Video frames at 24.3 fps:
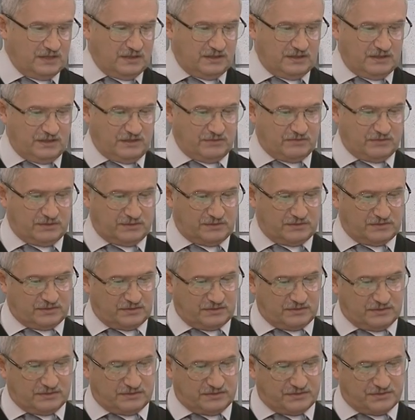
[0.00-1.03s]
И вот
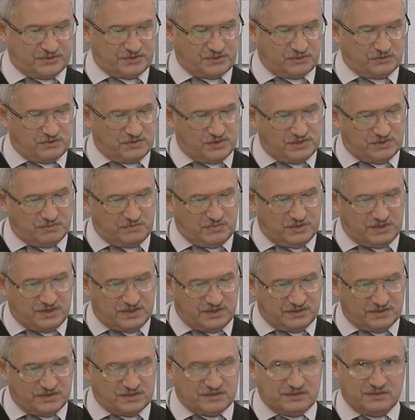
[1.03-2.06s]
э, что
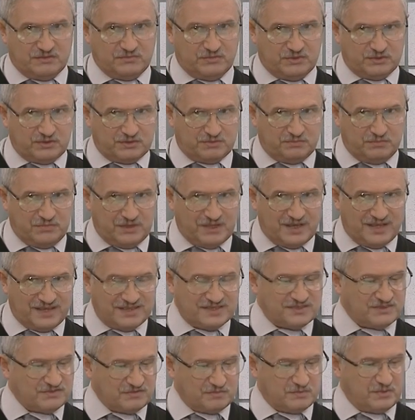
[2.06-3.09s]
изменилось или будет
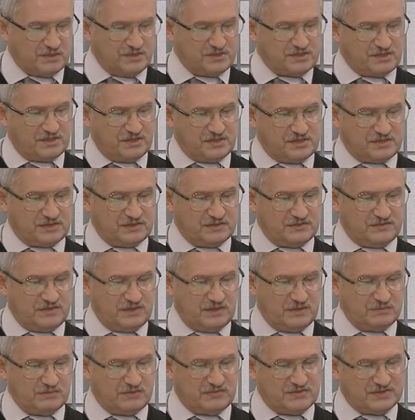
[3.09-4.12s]
меняться в ближайшее
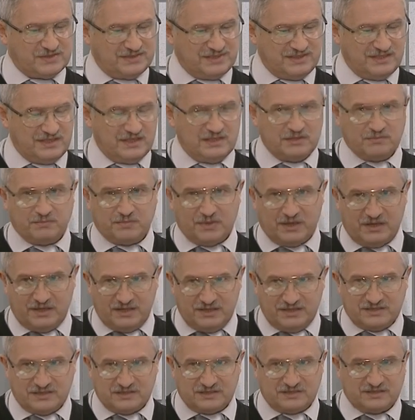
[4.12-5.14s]
время в стиле
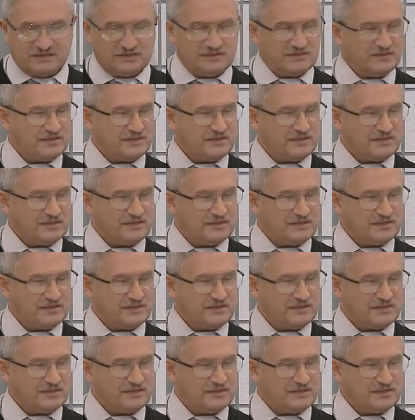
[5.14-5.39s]
политики,